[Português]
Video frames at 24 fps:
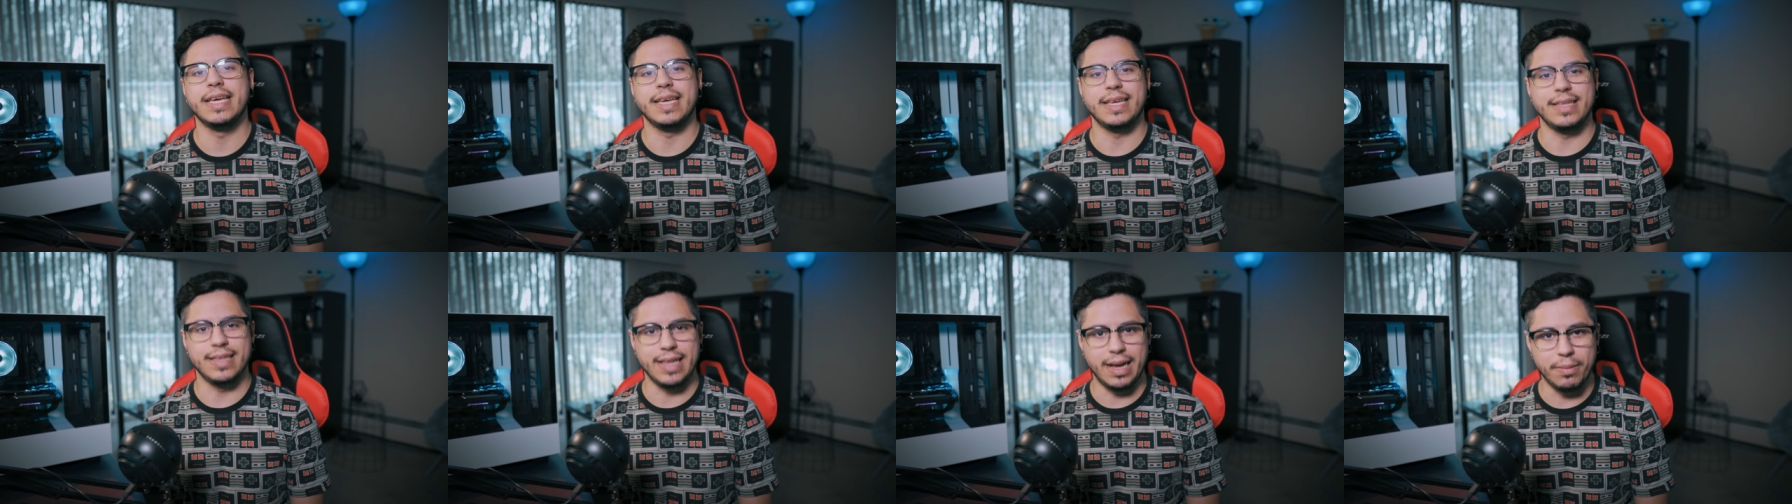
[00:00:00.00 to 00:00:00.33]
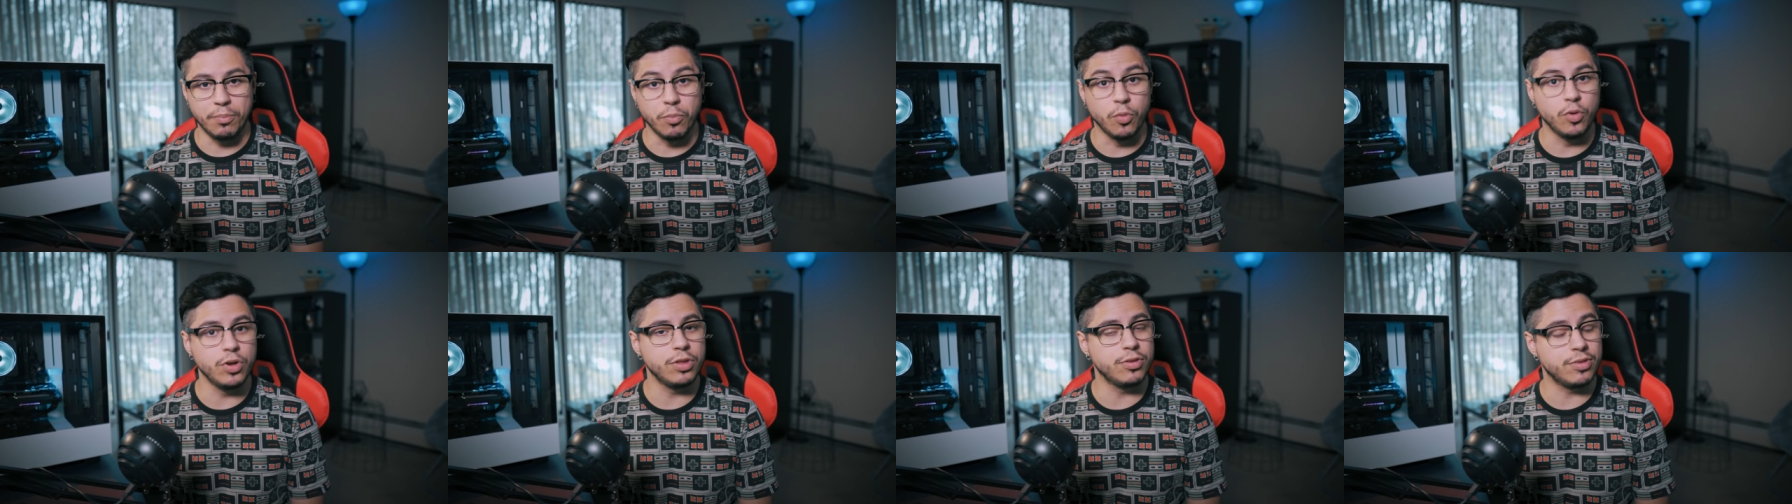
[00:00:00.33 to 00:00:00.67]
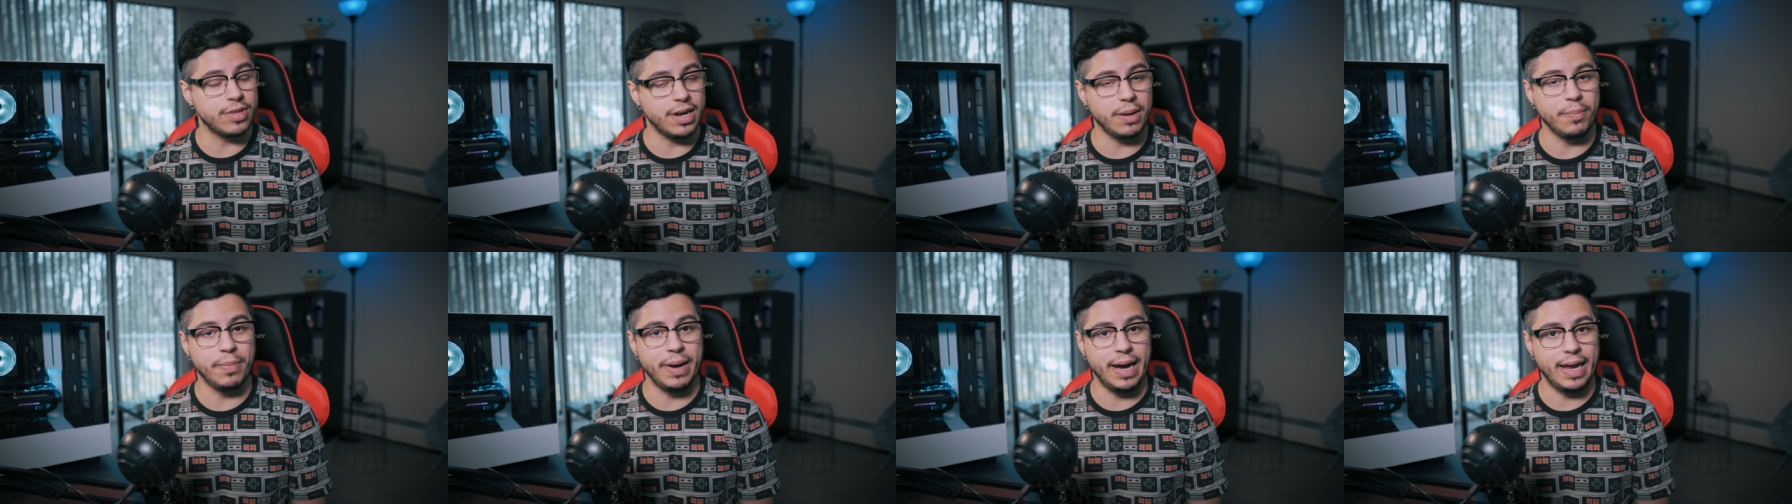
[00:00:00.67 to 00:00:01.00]
e dá muito
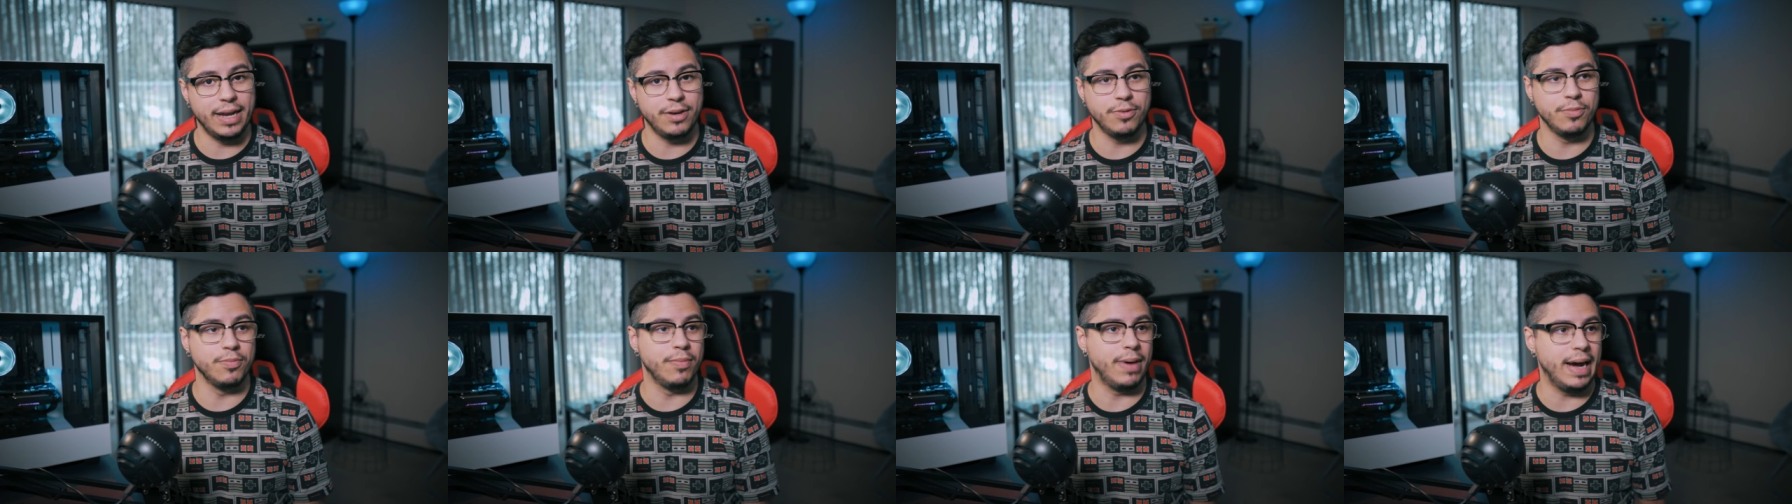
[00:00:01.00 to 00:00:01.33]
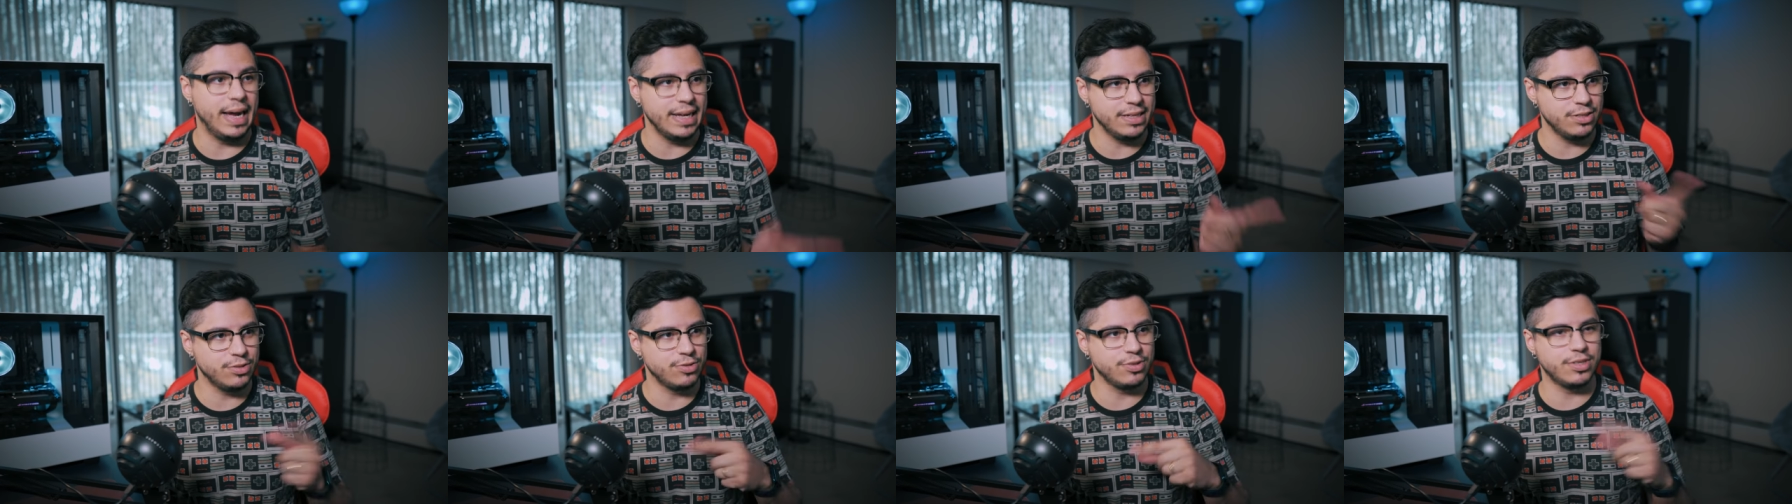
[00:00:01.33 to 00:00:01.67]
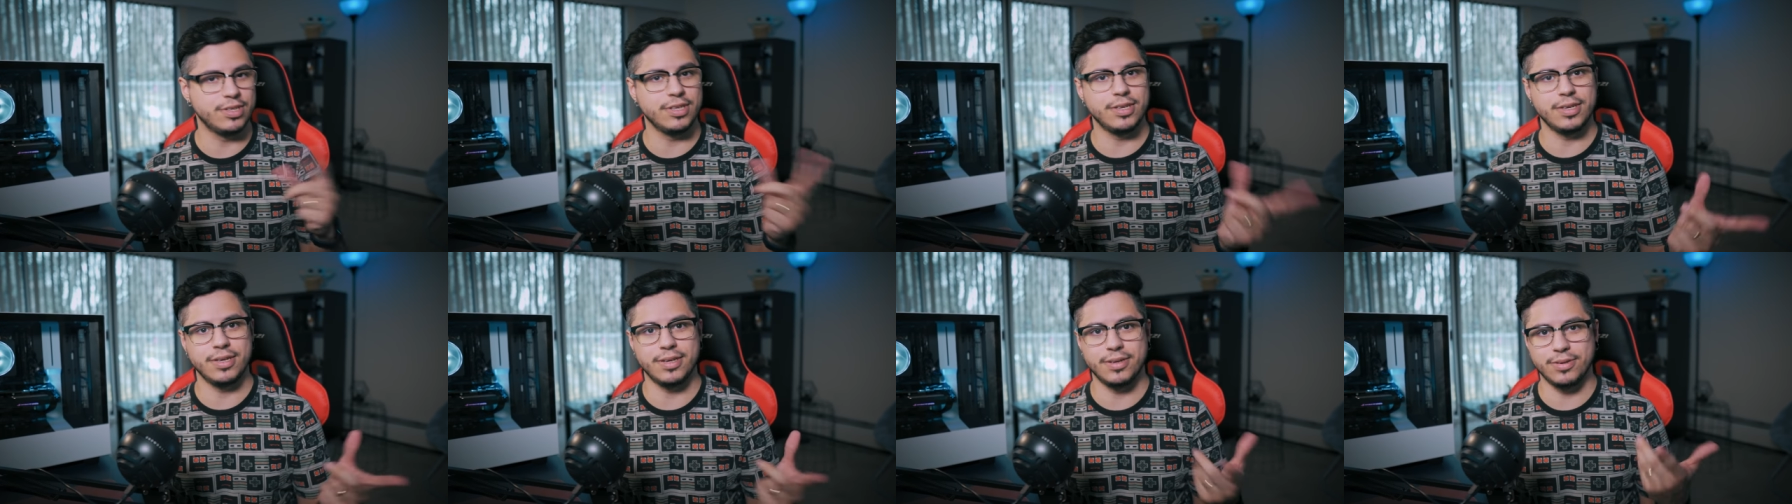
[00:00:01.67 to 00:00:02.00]
trabalho, mais do
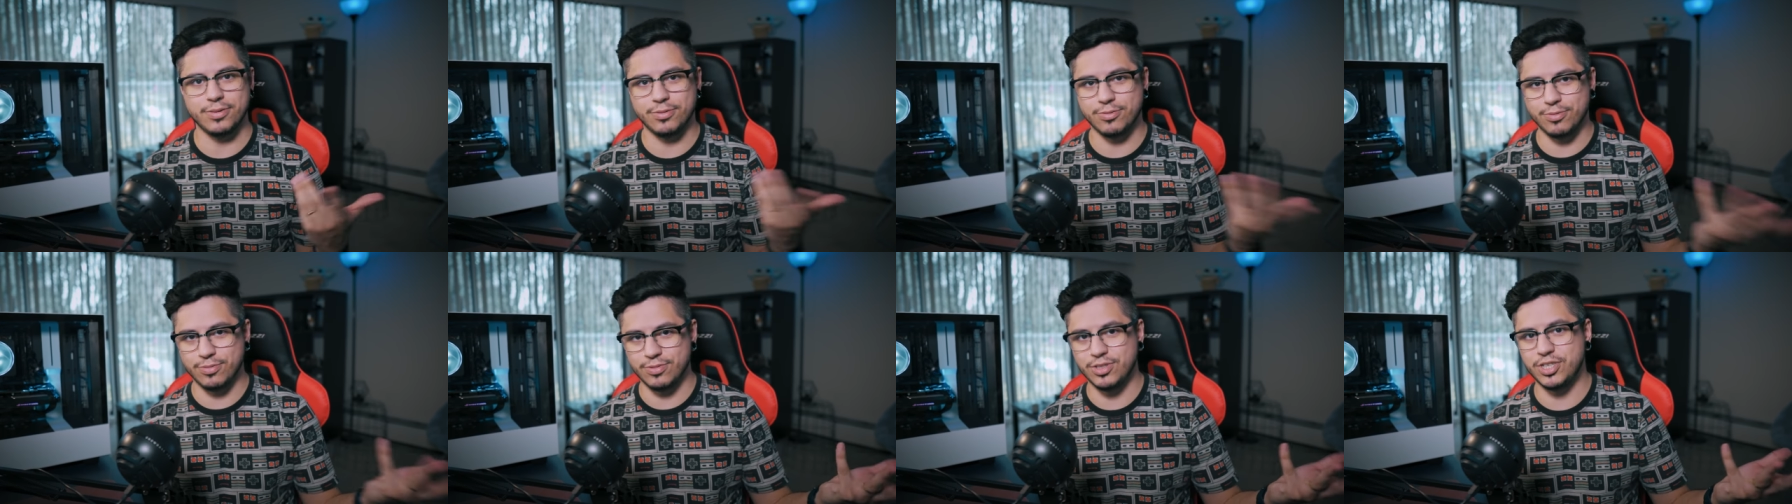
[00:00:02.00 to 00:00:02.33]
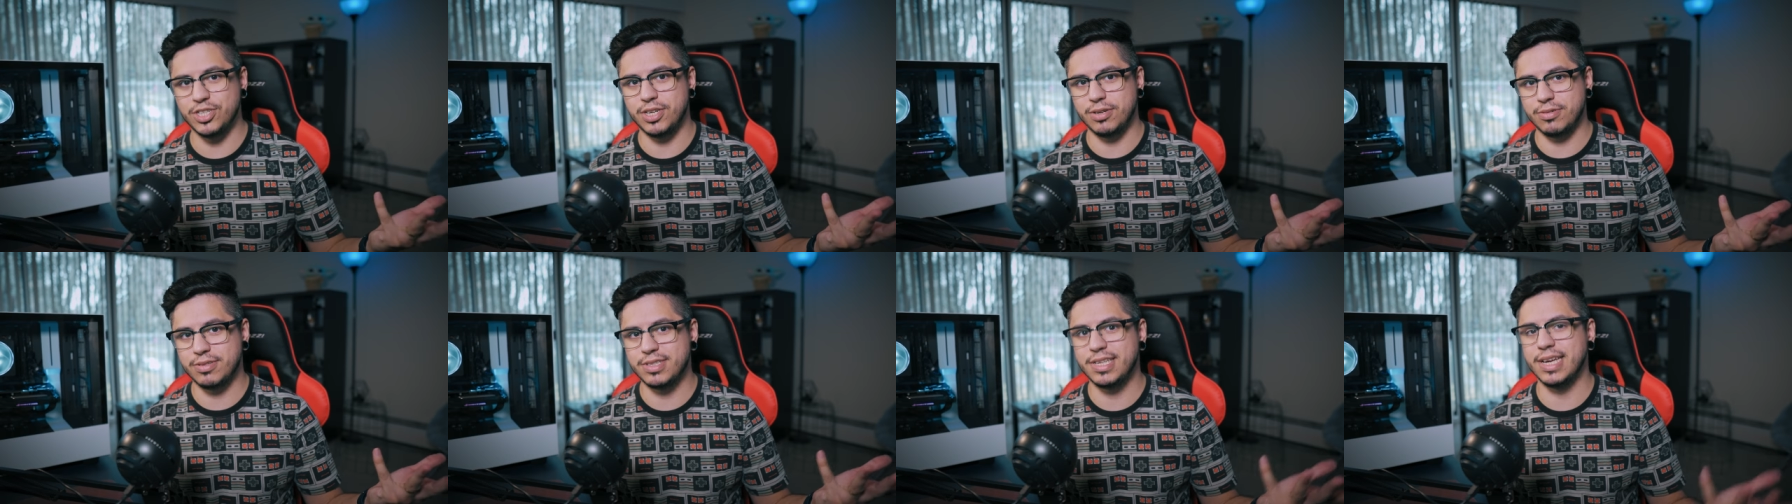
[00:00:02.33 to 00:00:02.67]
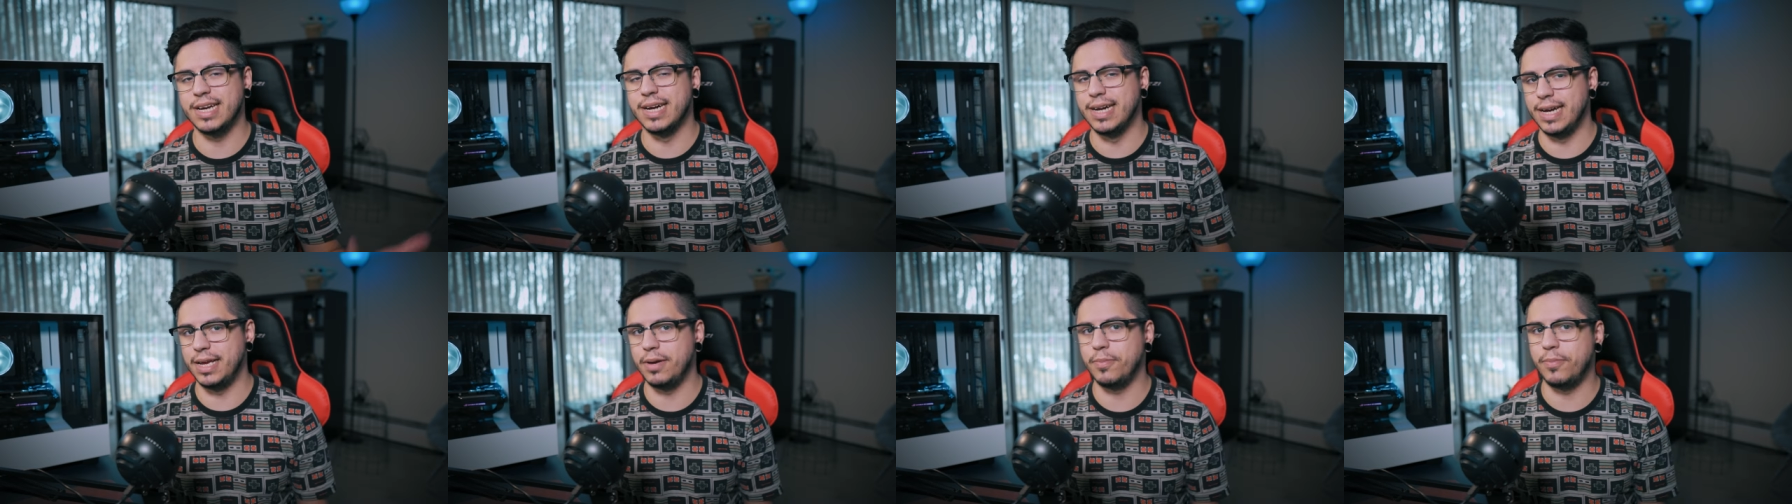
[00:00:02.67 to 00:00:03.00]
que o dinheiro que
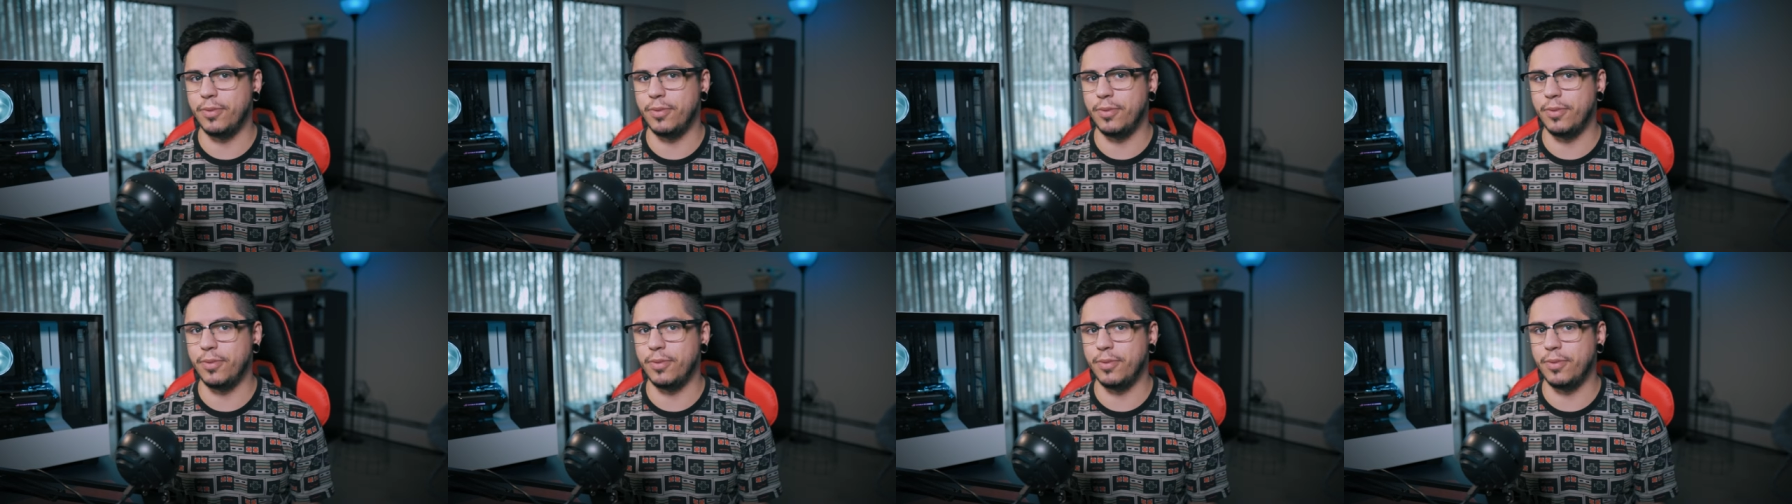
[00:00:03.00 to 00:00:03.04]
você ganha,